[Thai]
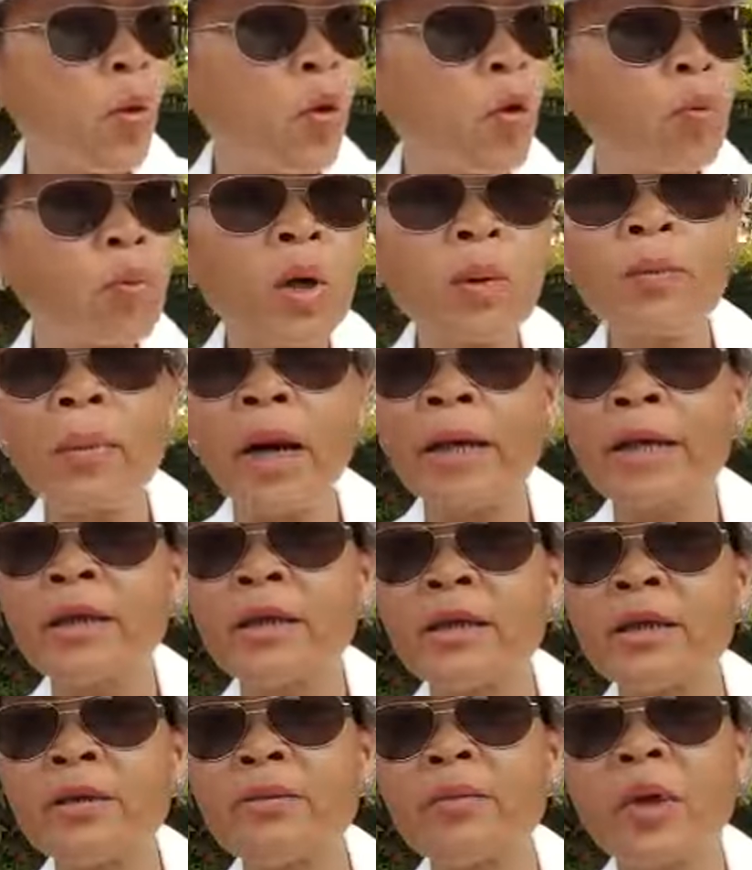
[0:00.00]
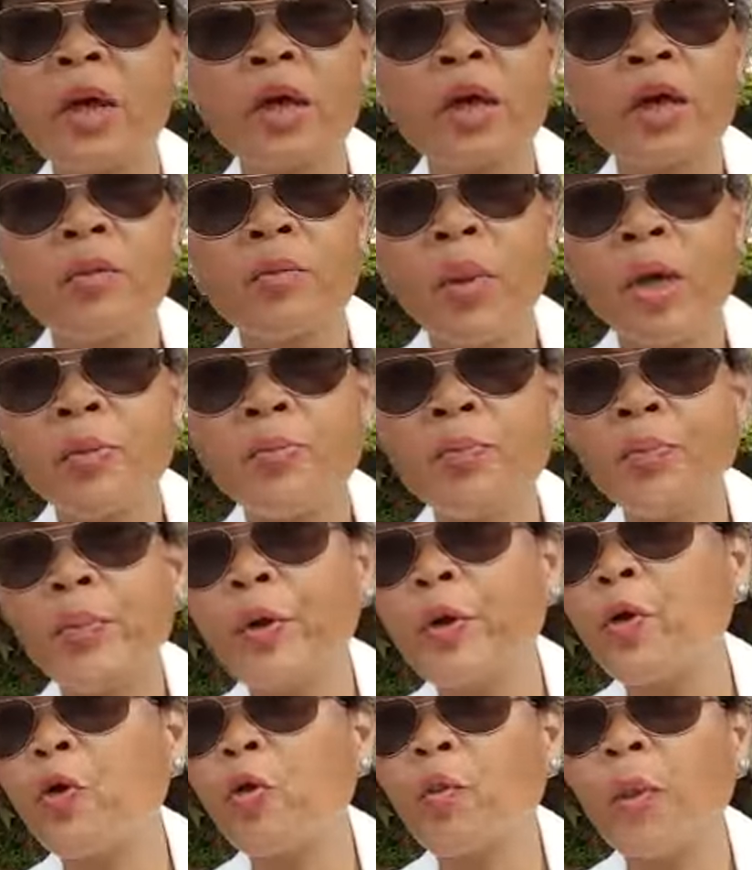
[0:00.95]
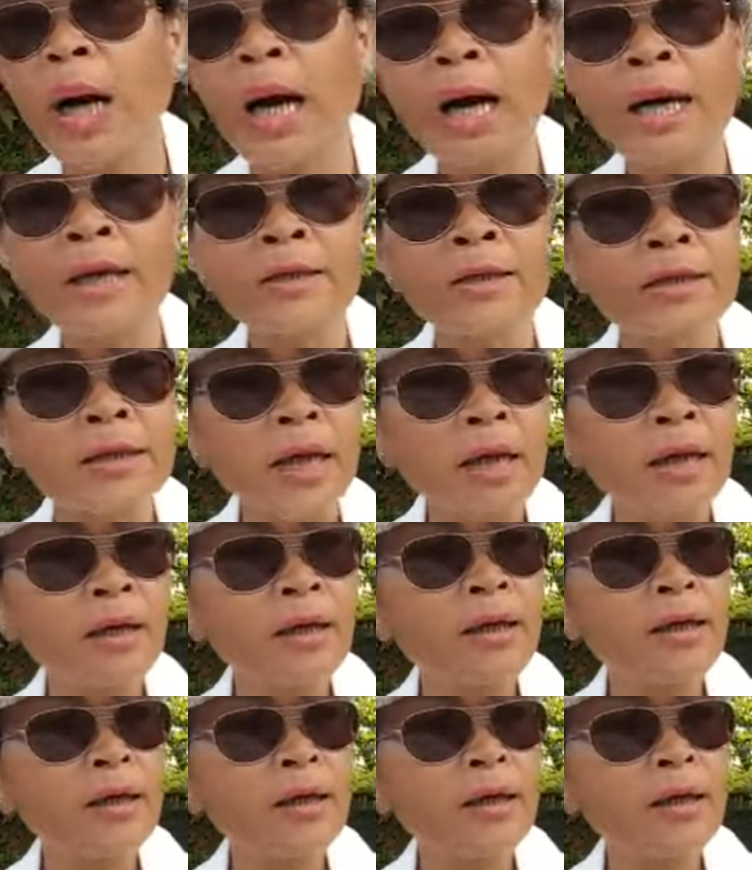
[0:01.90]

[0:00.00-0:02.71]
หกเบอร์ไม้มันปิวมาจัก